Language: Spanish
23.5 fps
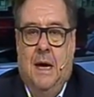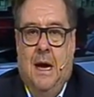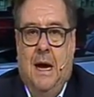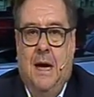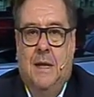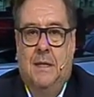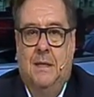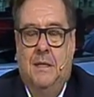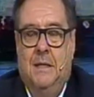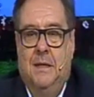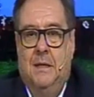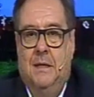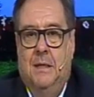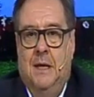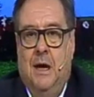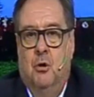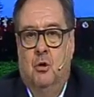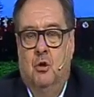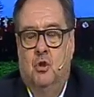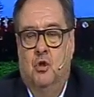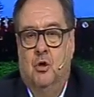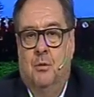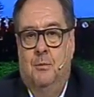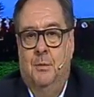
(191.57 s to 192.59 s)
asciende a
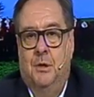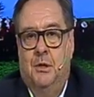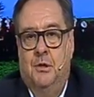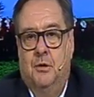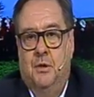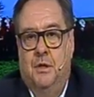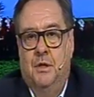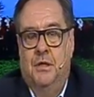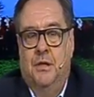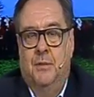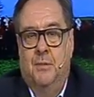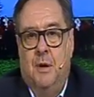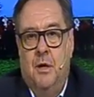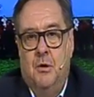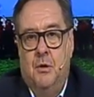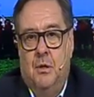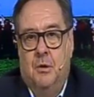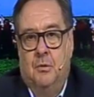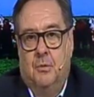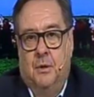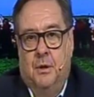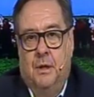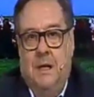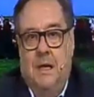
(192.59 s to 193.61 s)
8 millones y medio
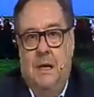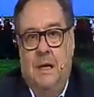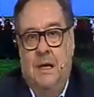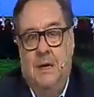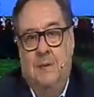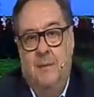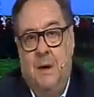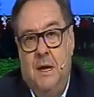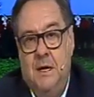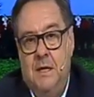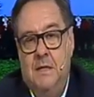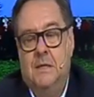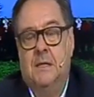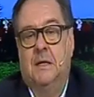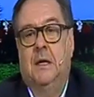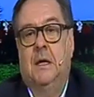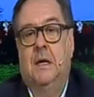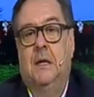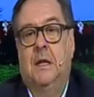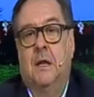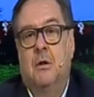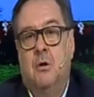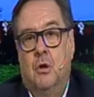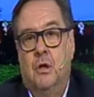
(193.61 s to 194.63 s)
de toneladas de maíz.
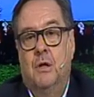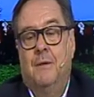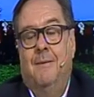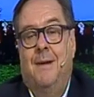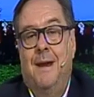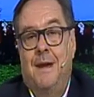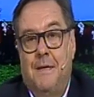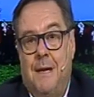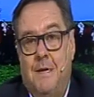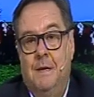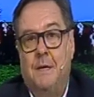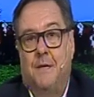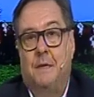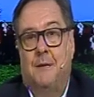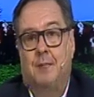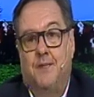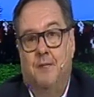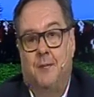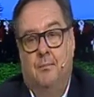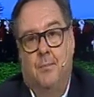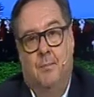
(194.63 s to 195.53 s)
¿Y de dónde van a salir?